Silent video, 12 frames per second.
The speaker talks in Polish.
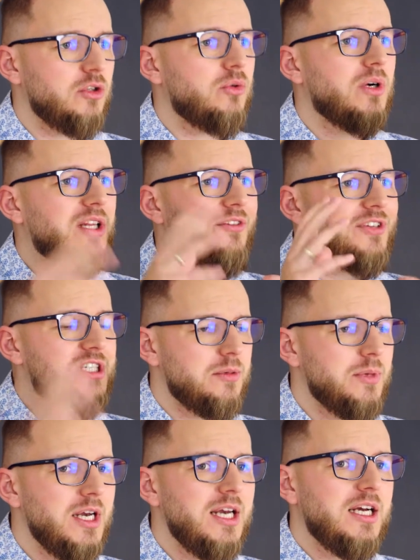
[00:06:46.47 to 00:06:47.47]
dokładnie
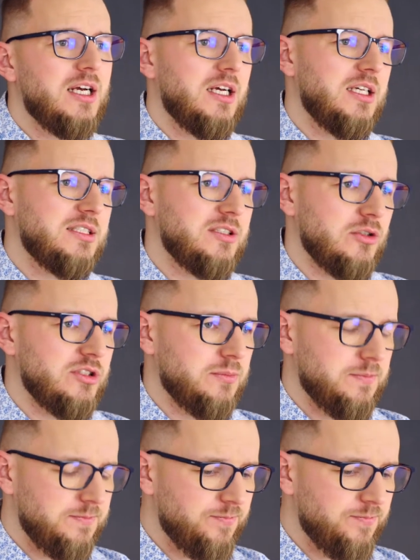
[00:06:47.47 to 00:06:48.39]
wiedziałem, co chcą